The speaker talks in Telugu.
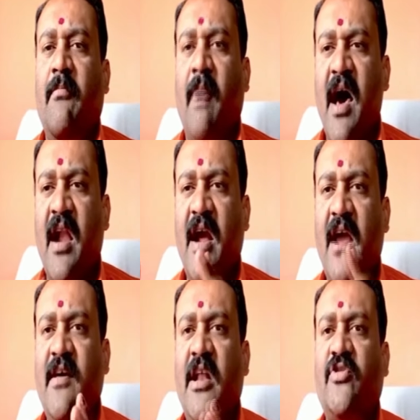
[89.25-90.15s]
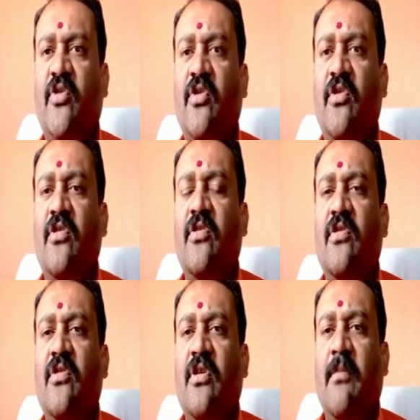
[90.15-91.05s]
మారణాయుధాలతో
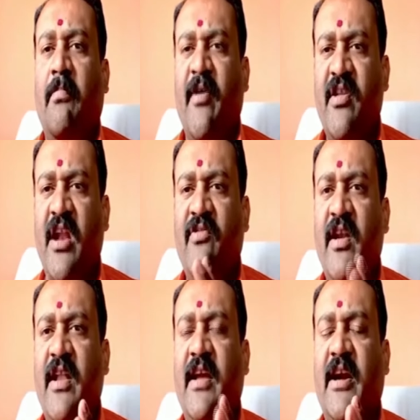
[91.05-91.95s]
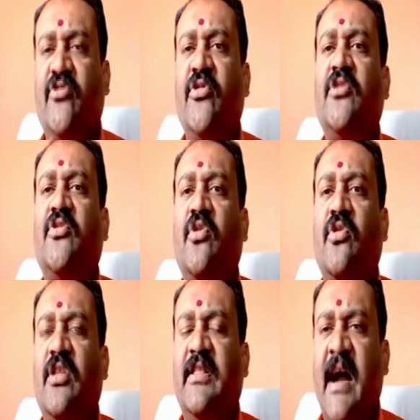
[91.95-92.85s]
పదునైనటువంటి కత్తులతో
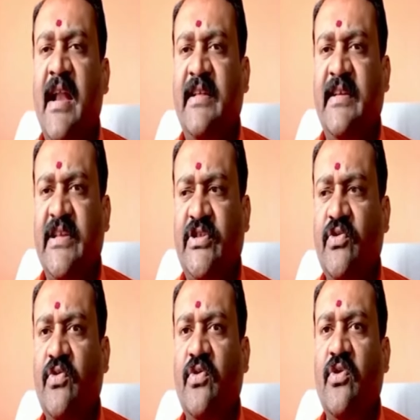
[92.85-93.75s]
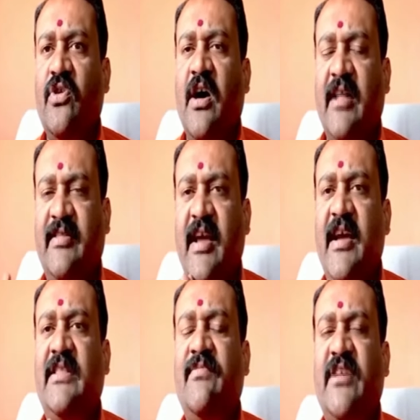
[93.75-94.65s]
దాడి చేస్తూ
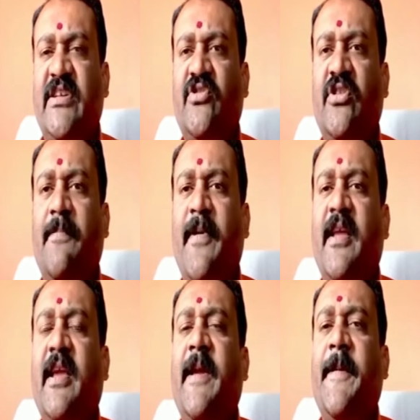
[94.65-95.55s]
హత్యాయత్నం చేస్తున్నప్పటికీ